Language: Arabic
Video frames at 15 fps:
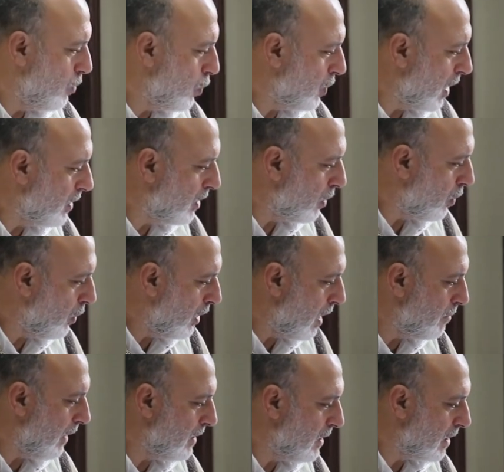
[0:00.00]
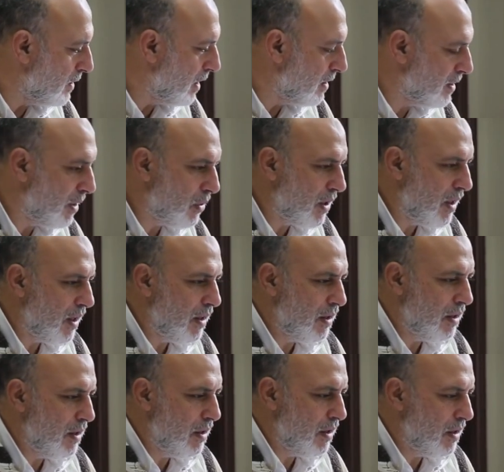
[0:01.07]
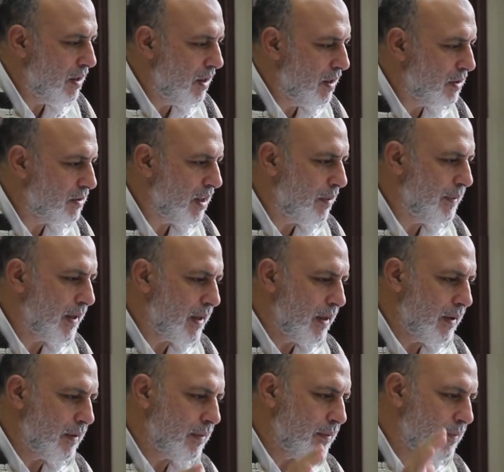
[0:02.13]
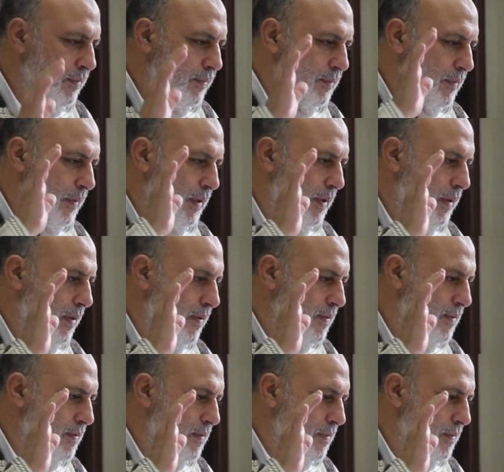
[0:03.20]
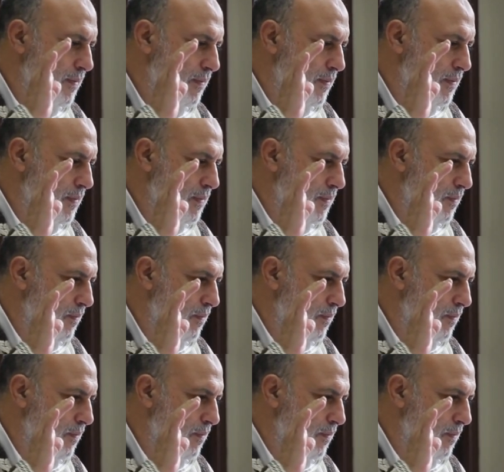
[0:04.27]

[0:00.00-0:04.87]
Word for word: المتوسطية وفي هذه الدورة تم المصادقة بالإجماع كما لاحظتم